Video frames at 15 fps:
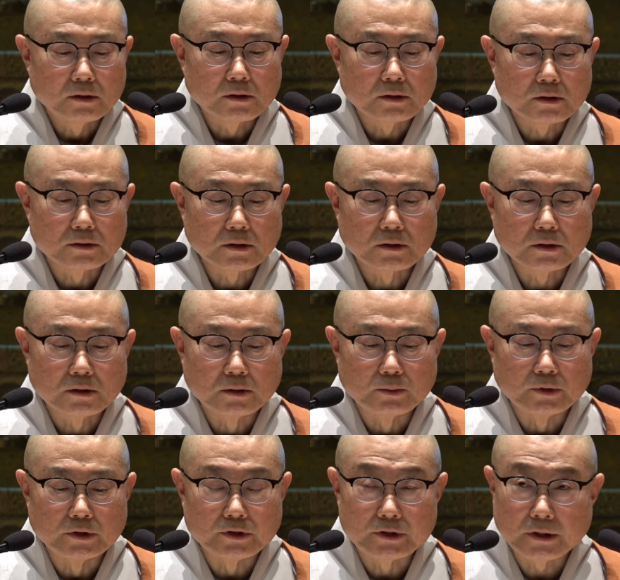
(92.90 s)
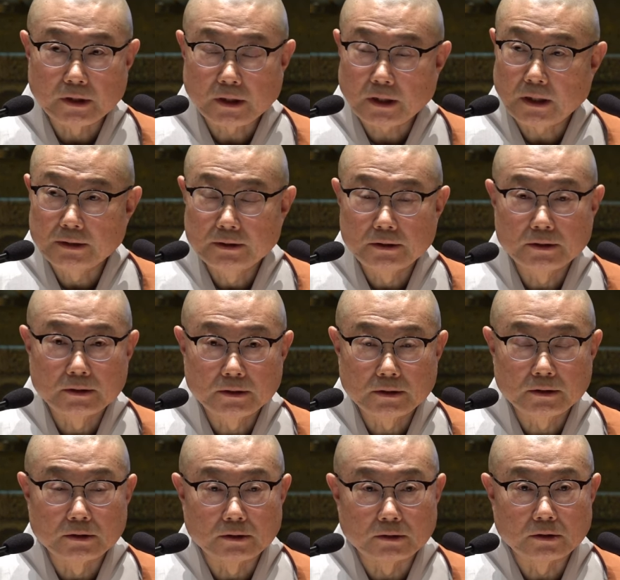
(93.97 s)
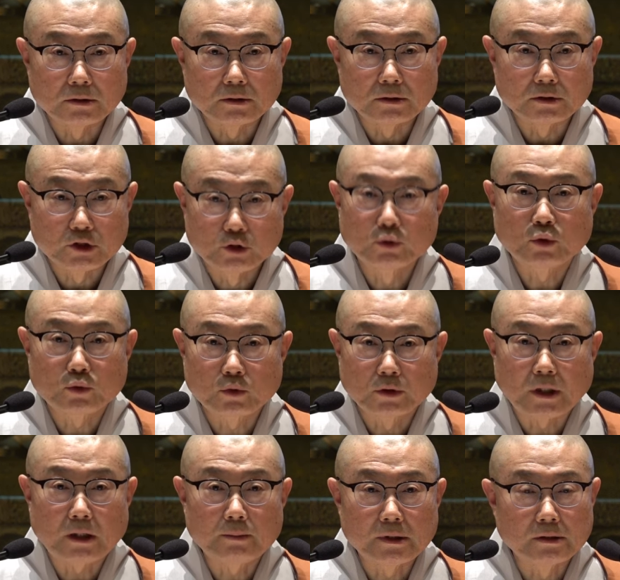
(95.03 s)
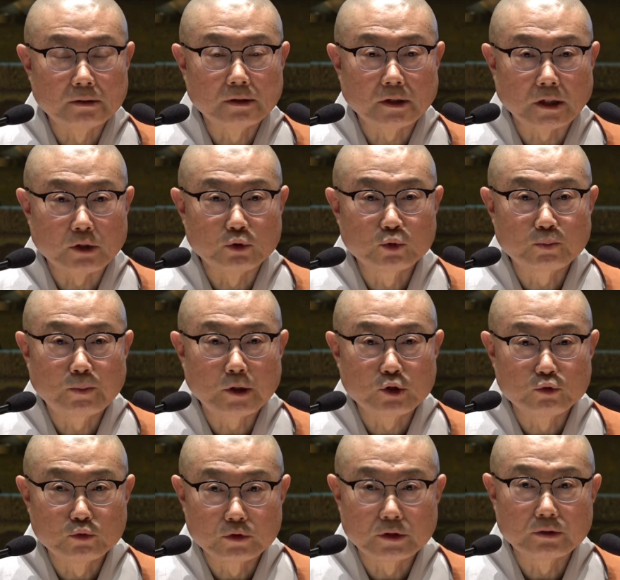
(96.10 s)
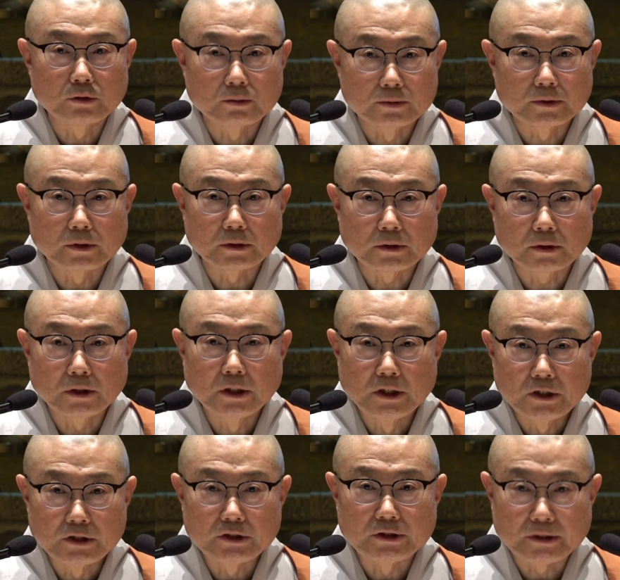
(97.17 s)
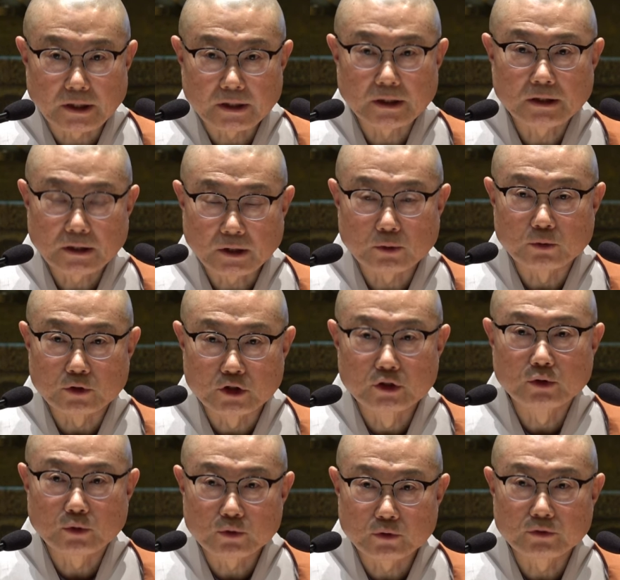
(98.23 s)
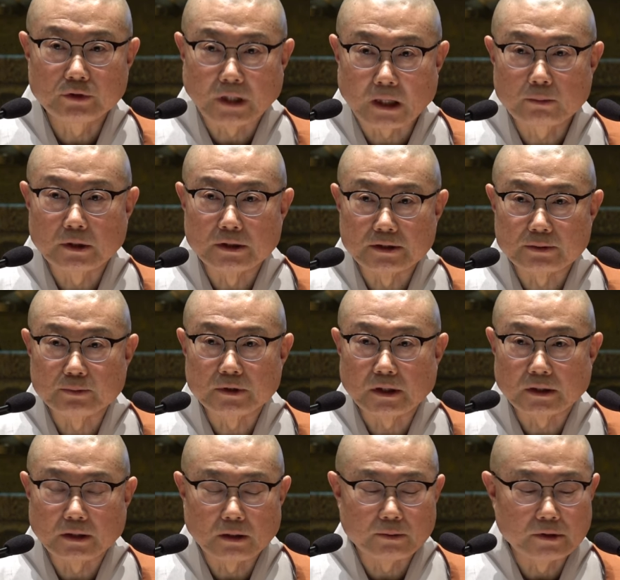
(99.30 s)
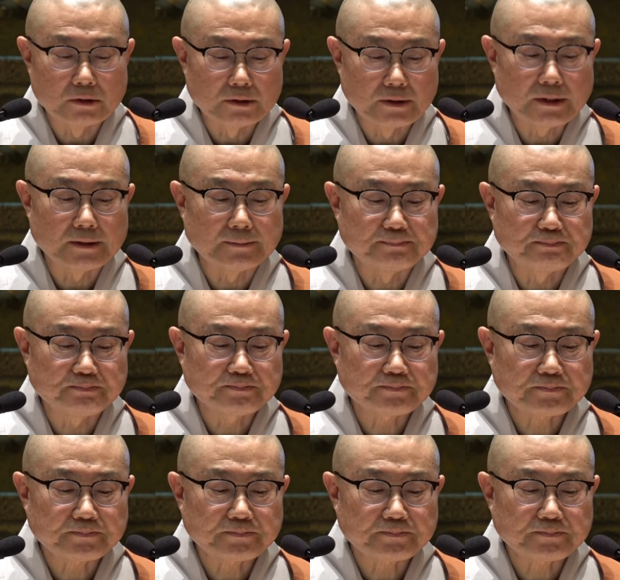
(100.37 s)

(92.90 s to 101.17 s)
그래서 시작한지는 기록으로 남아 있는 게 606년도부터 시작했다고 기록으로는 남아 있습니다. 남아 있는데